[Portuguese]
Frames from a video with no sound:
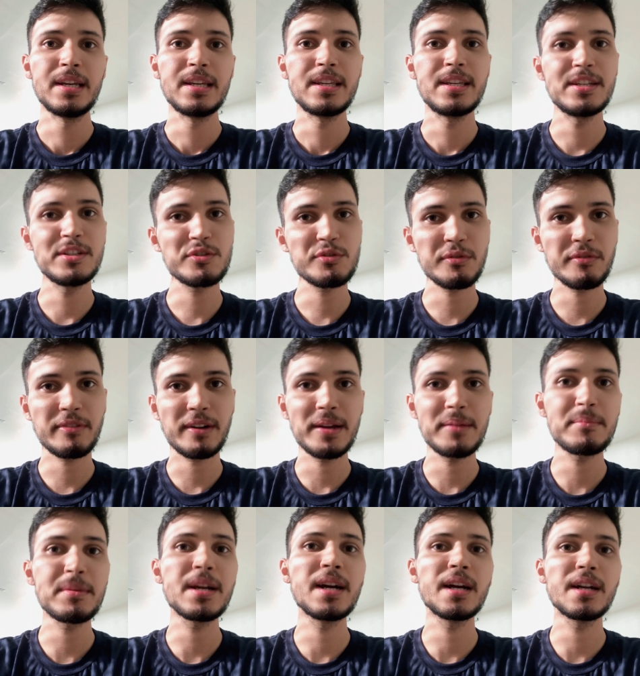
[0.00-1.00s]
E isso
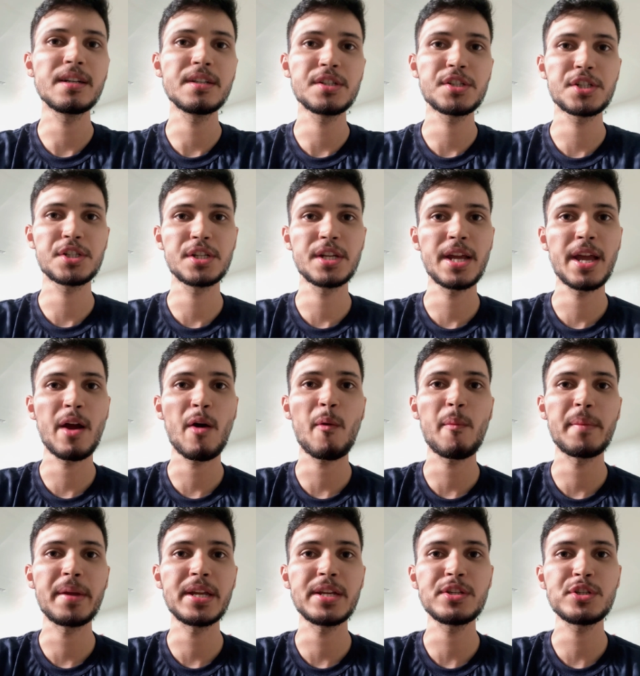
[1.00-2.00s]
vai me garantir
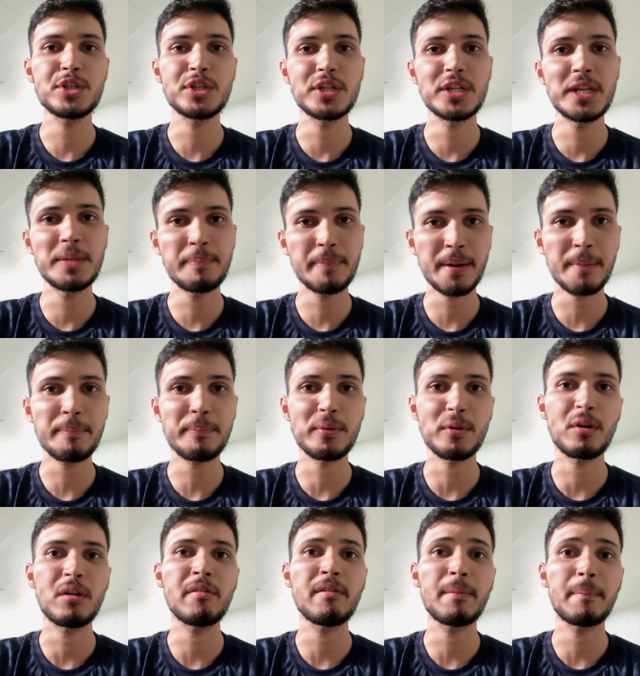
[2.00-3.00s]
realmente ir para a
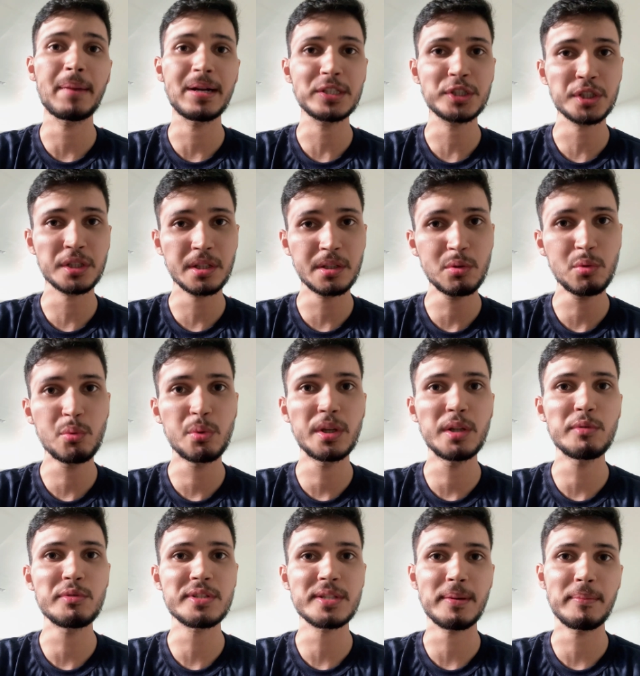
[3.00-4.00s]
prova mais
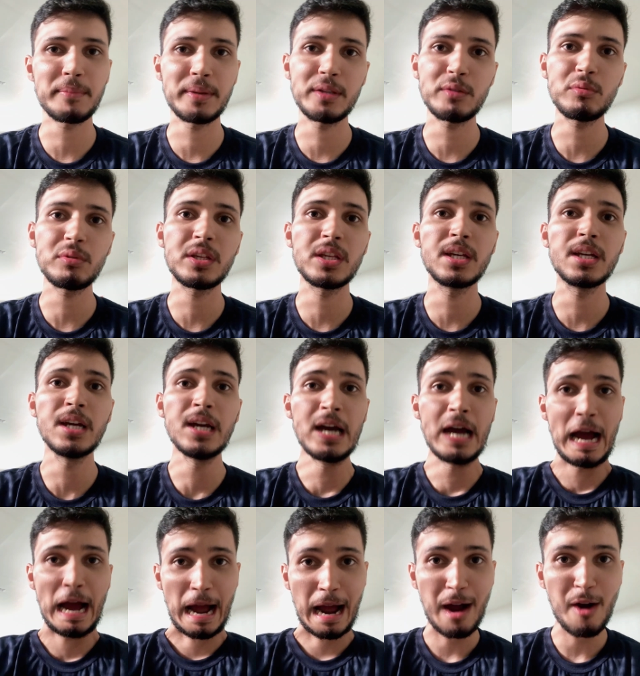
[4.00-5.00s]
tranquilo, sabendo que
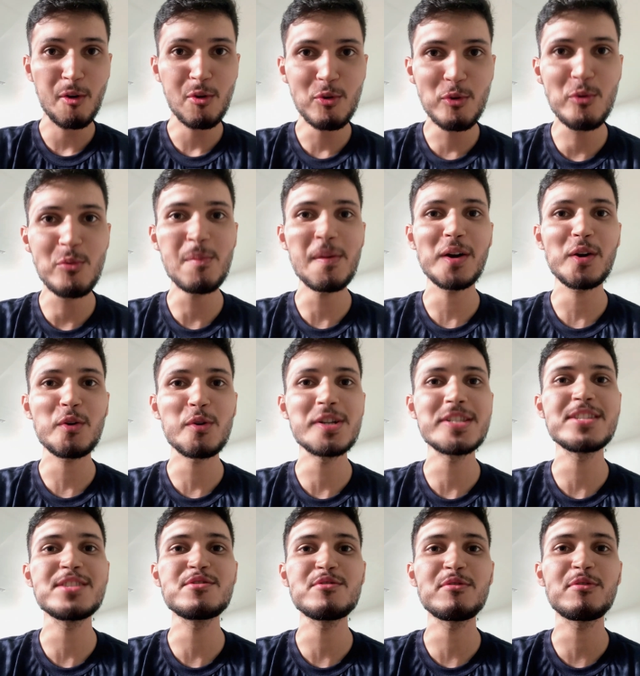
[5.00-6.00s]
alguma
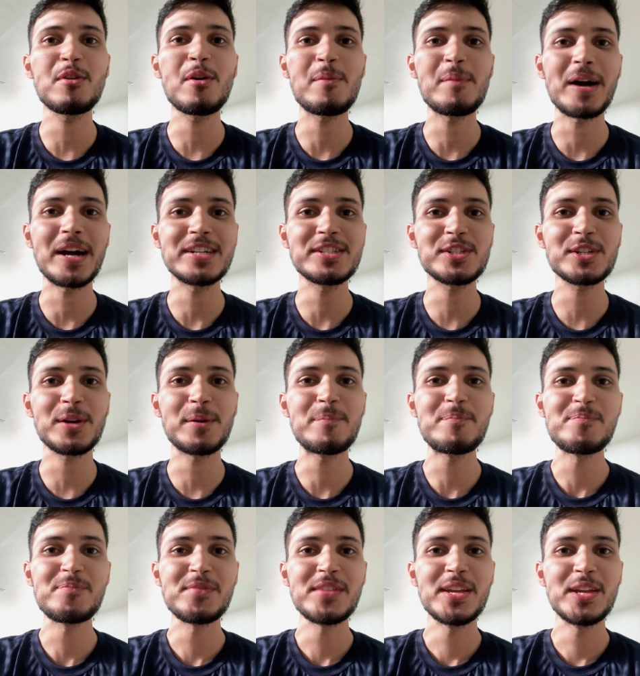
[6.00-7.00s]
coisa de informática
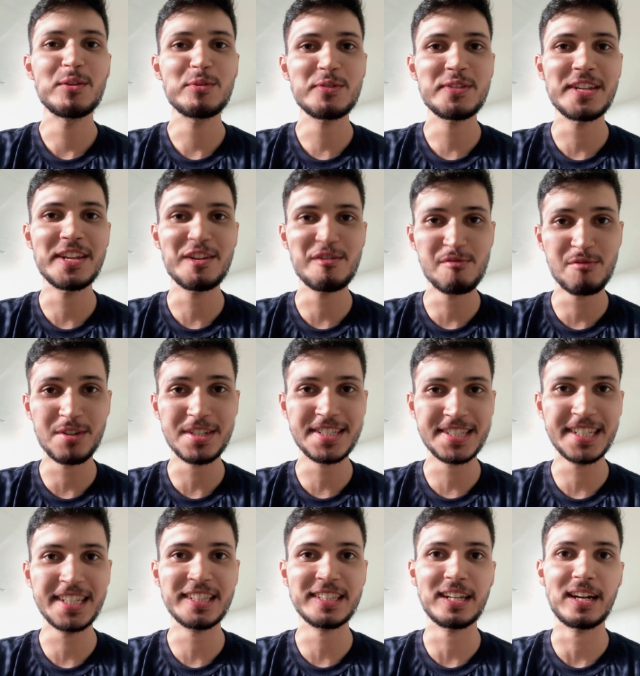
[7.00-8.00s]
eu sei que eu vou
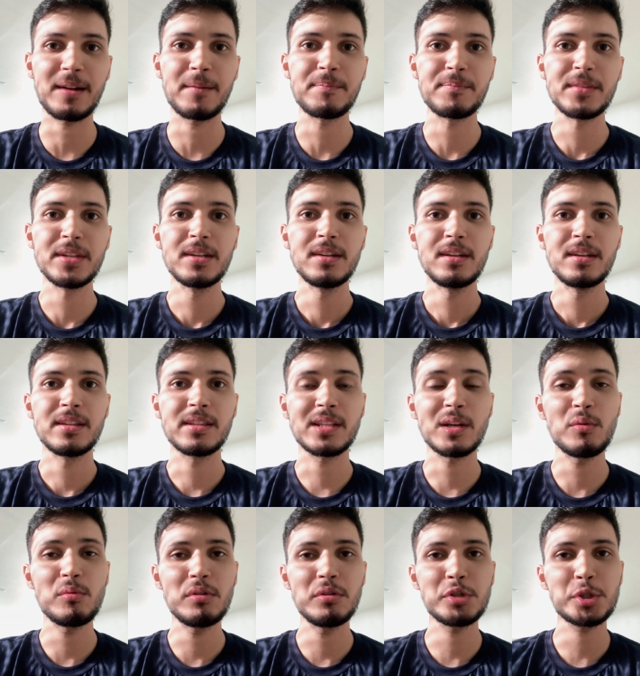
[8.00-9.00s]
acertar.
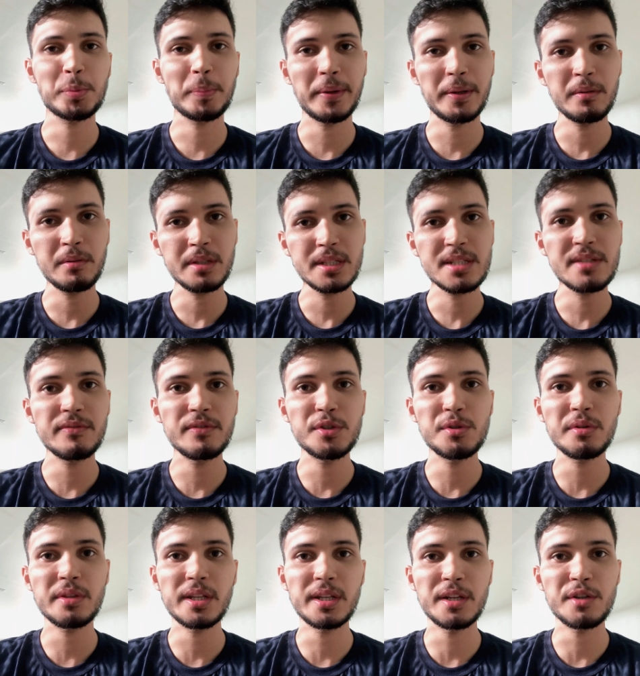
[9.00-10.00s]
Então eu espero que esse
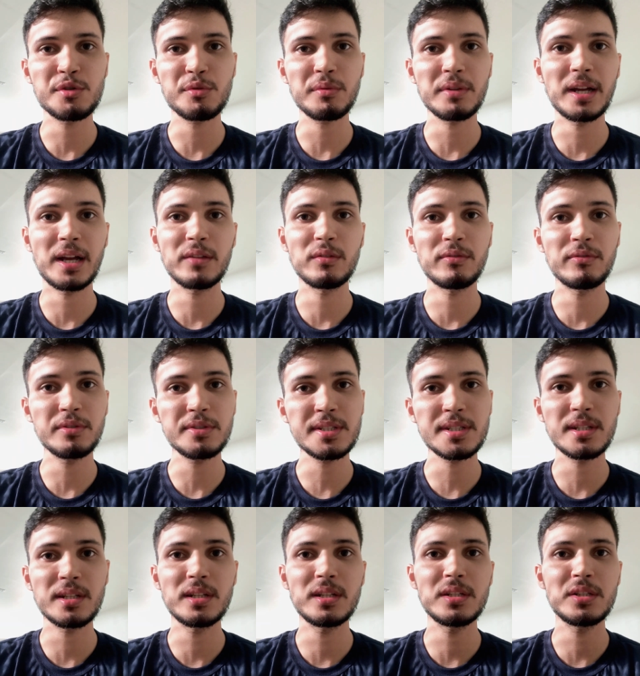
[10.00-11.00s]
vídeo tenha ajudado
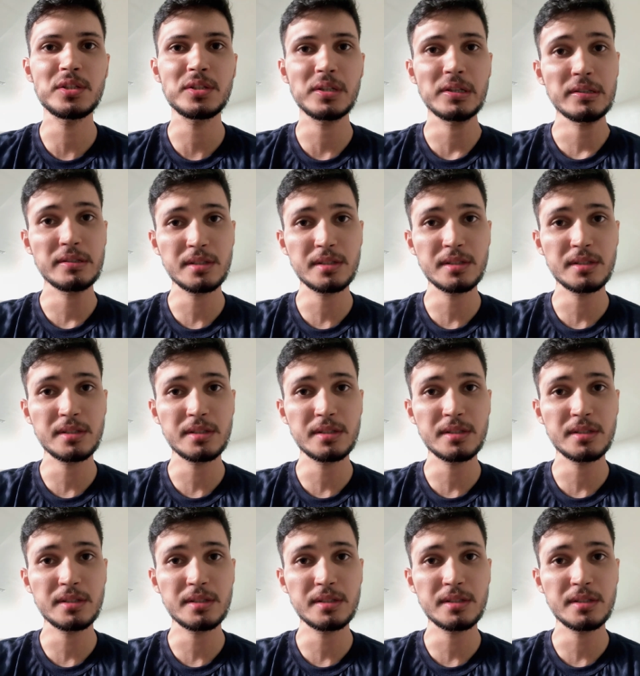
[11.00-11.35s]
vocês.